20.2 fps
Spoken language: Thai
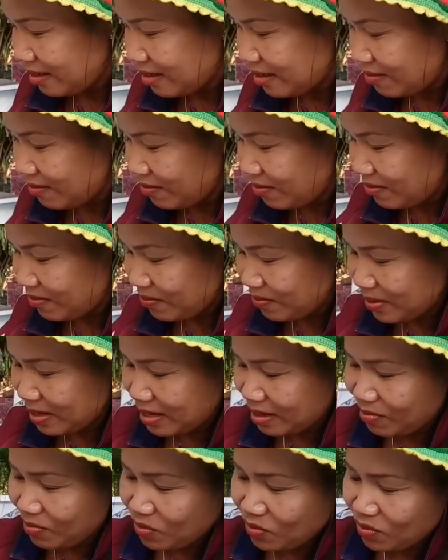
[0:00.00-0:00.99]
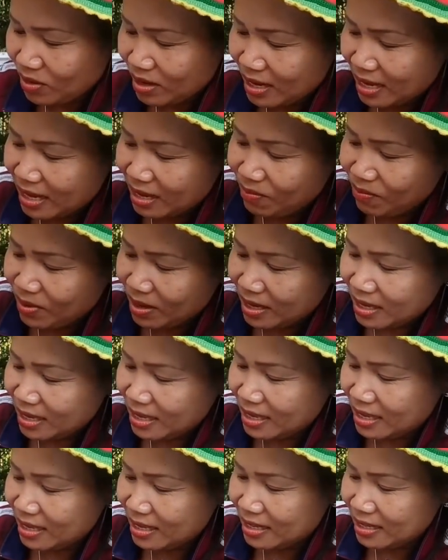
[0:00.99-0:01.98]
เดี๋ยวไม่ระบุก็ให้ไป
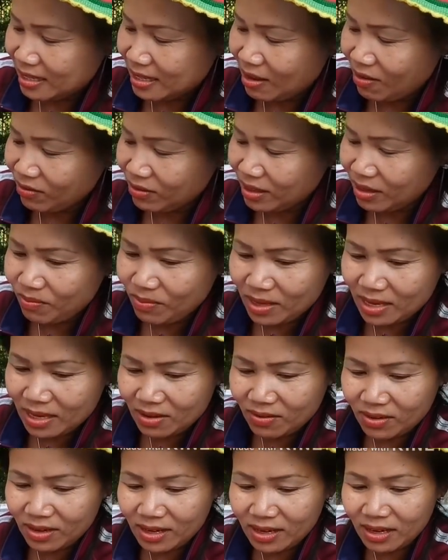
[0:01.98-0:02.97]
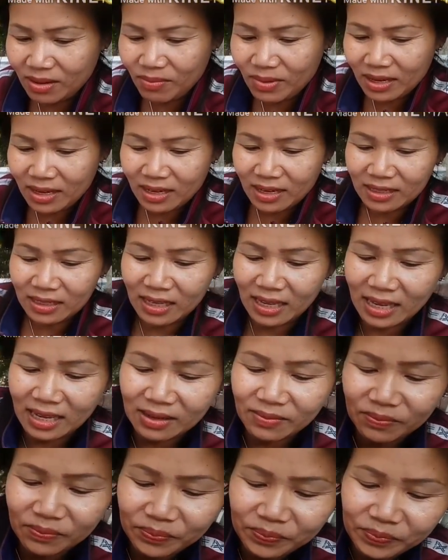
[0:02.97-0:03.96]
เท่าที่มีก่อนเด้อมาเขือเทศ
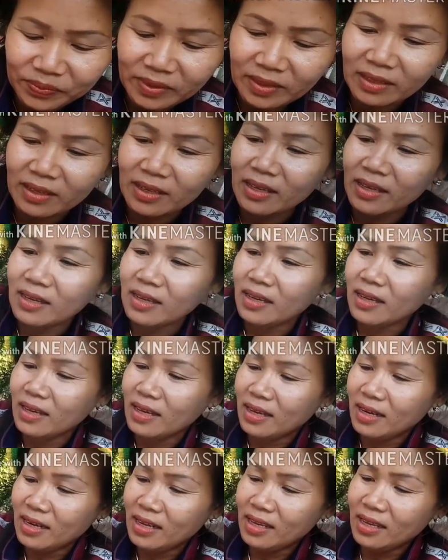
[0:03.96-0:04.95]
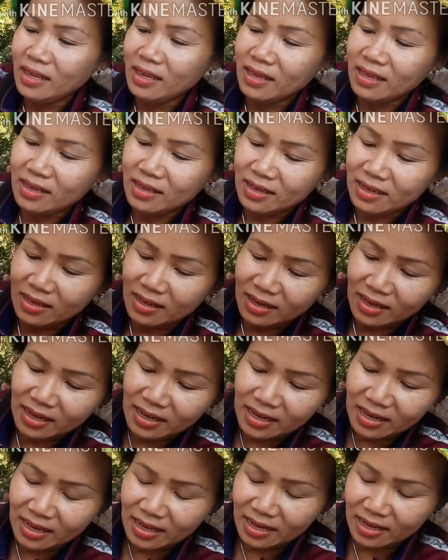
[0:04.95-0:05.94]
อันนี้แร
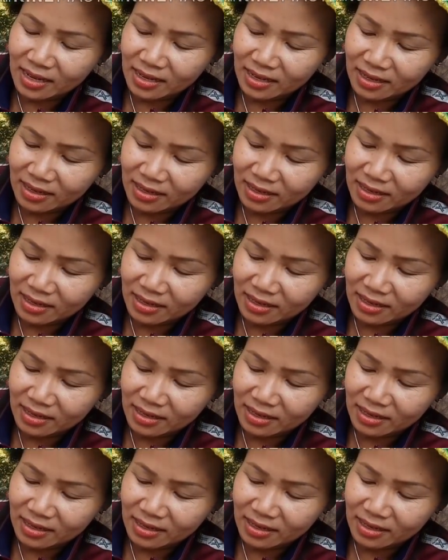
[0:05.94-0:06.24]
ดิส